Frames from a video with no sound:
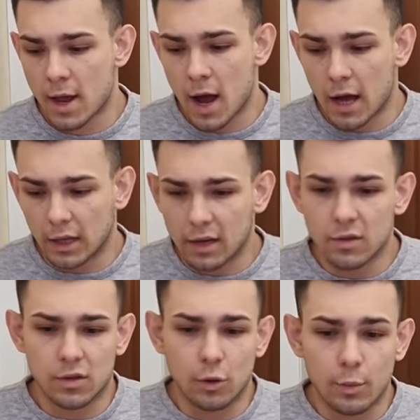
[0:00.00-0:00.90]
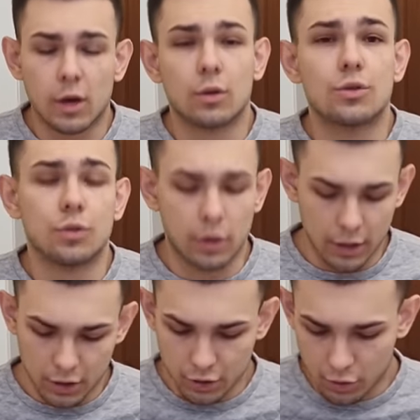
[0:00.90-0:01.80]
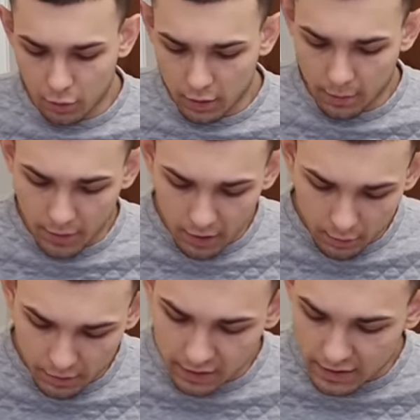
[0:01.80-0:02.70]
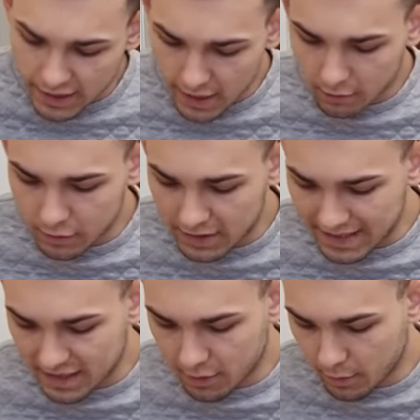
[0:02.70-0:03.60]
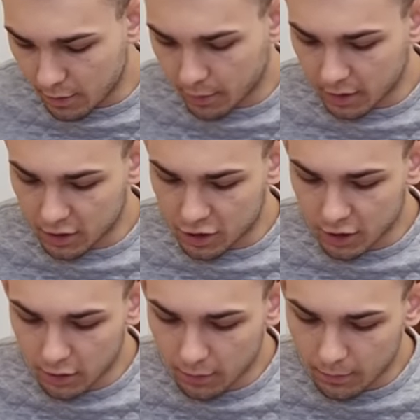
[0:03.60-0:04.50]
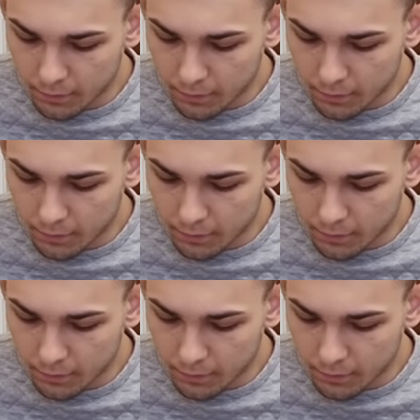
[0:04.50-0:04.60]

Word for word: А так в основном я хрущу, конечно же, только мелом, и не зря я его здесь себе положил